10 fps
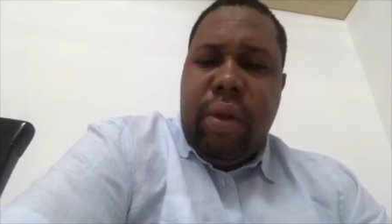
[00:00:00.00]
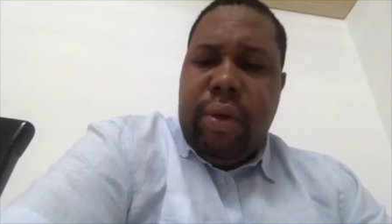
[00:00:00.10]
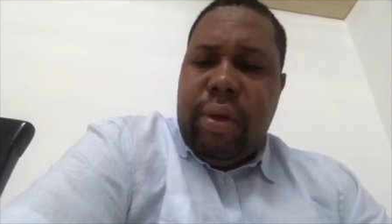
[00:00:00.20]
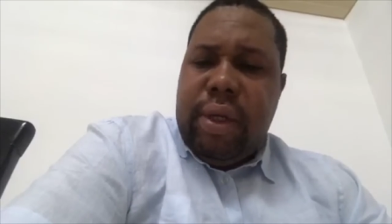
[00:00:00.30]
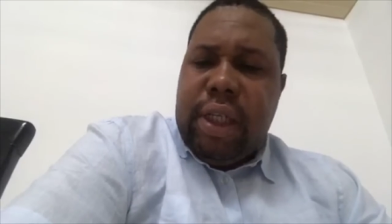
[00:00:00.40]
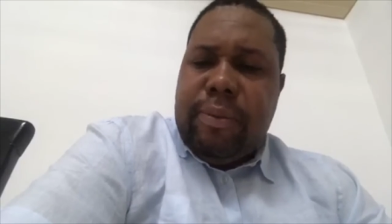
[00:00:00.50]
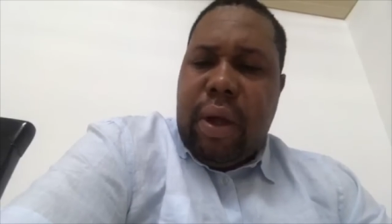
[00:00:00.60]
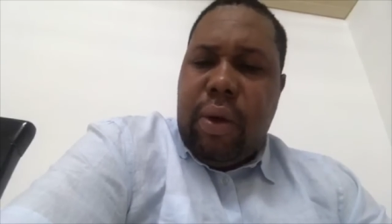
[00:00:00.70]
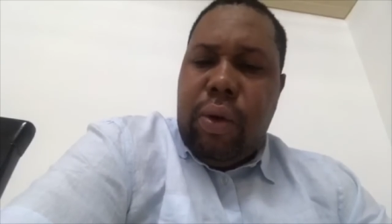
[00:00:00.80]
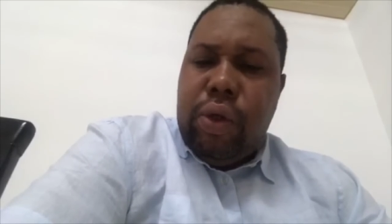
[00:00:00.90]
Hein, n'est-ce
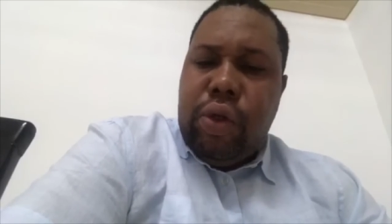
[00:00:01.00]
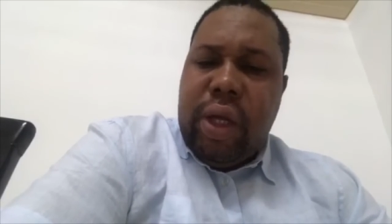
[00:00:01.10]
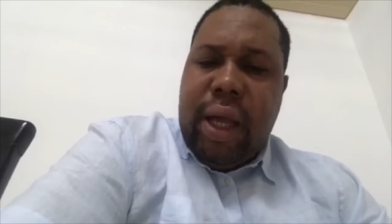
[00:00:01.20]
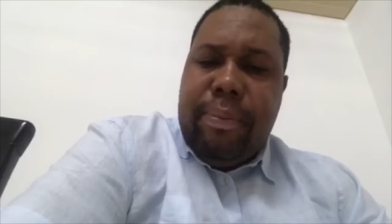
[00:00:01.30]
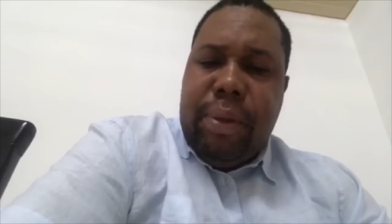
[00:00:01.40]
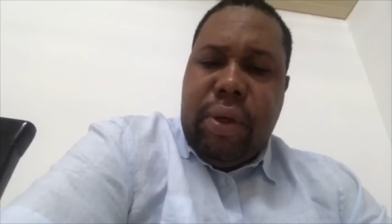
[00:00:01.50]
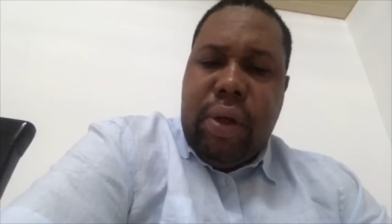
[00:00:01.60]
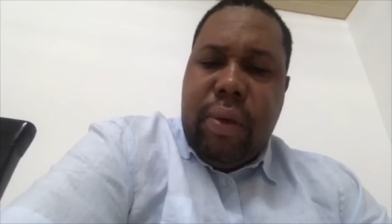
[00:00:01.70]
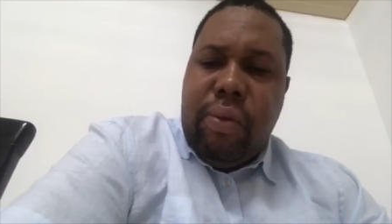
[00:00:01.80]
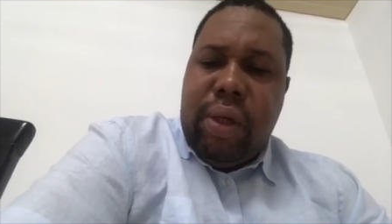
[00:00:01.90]
pas Ô oh Dieu, aie pitié
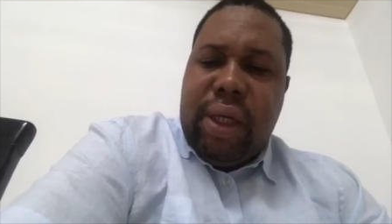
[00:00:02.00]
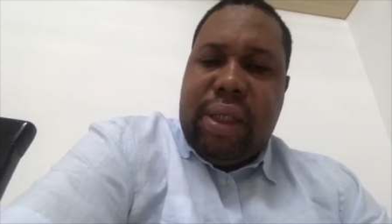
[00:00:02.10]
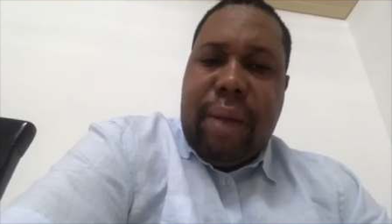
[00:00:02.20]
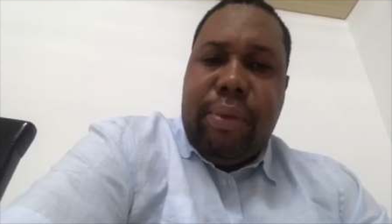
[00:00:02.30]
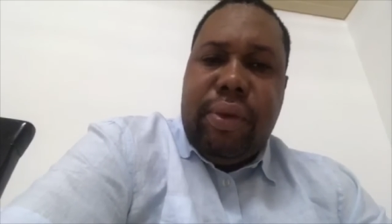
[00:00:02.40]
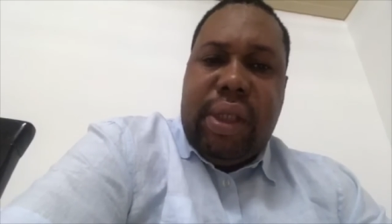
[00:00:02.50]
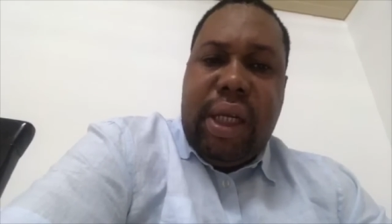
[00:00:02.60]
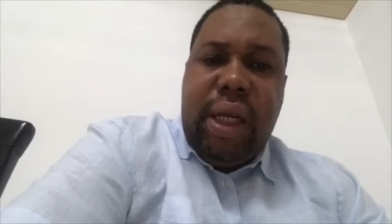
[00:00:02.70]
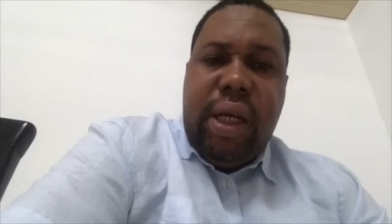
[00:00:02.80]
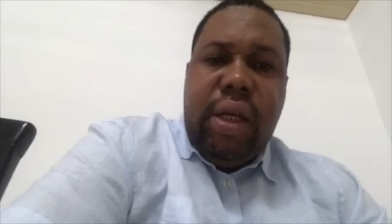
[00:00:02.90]
de moi dans ta
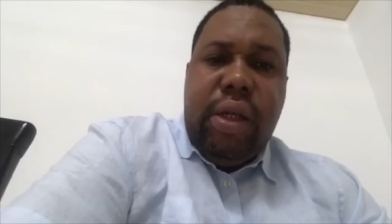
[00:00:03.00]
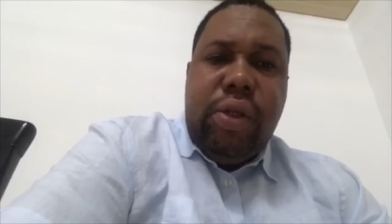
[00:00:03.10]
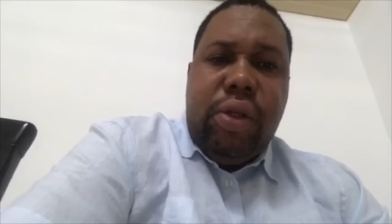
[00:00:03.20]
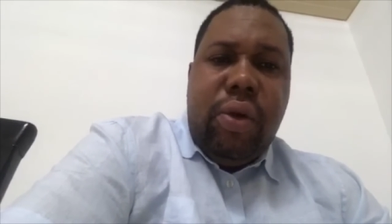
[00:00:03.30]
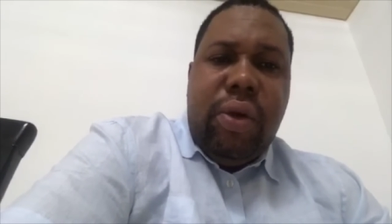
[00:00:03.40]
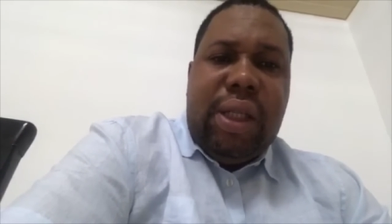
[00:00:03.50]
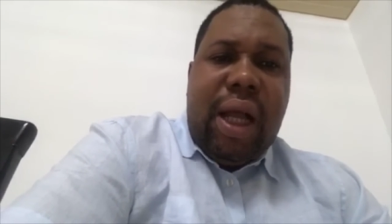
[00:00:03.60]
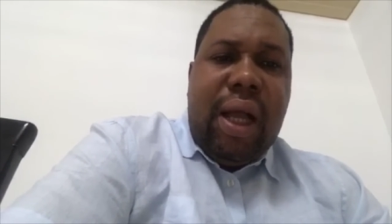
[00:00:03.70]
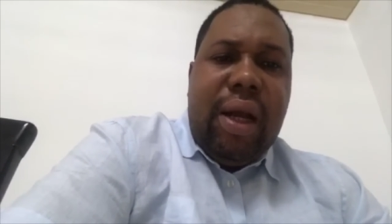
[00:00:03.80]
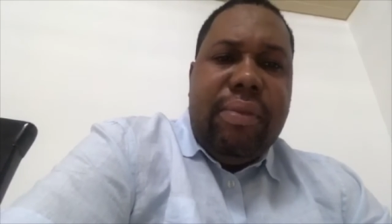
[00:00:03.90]
bonté. Selon ta
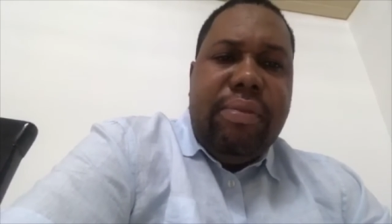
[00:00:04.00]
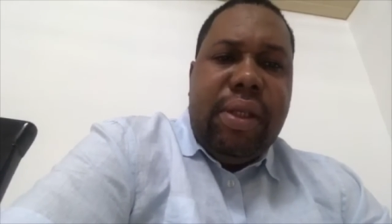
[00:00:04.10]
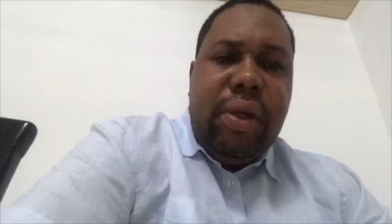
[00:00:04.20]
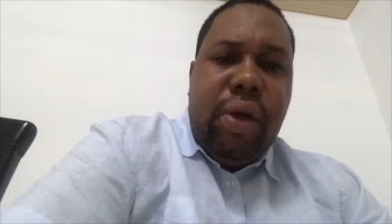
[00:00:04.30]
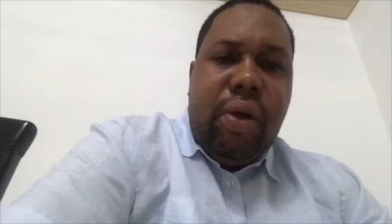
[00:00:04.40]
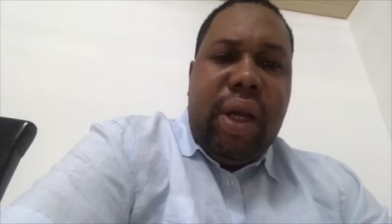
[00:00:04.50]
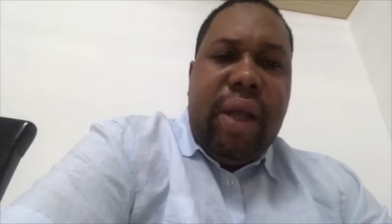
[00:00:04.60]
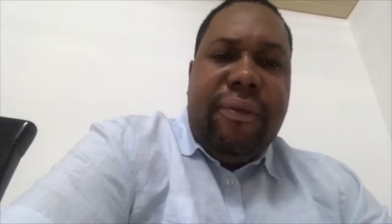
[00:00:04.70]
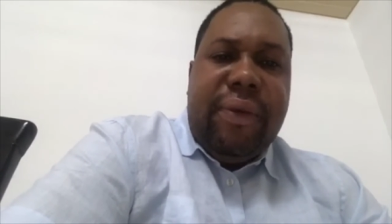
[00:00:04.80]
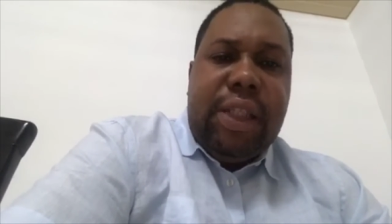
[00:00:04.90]
grande miséricorde,
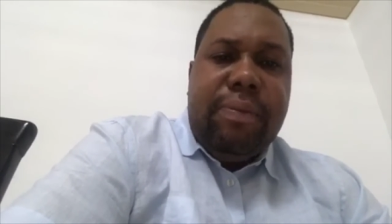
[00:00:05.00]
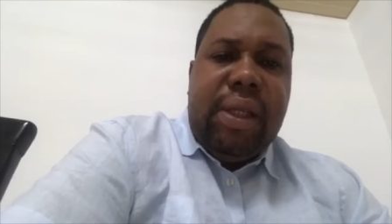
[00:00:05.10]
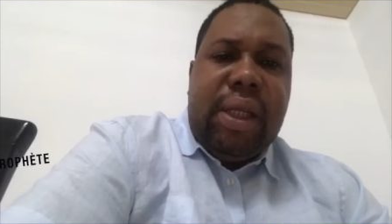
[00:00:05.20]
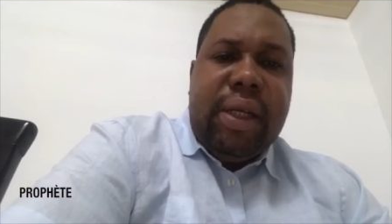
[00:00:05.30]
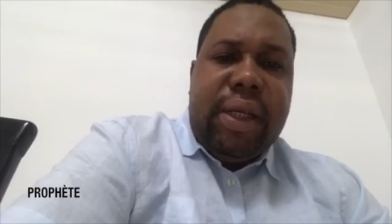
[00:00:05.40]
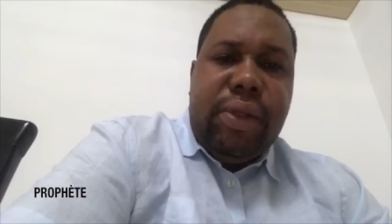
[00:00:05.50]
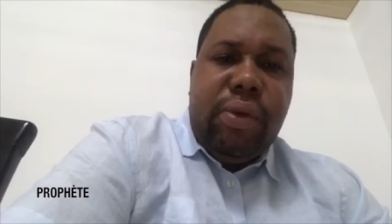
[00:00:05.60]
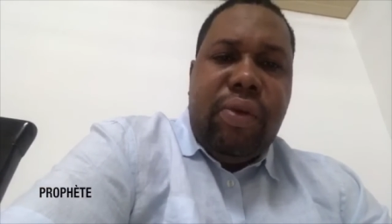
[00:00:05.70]
efface mes transgressions.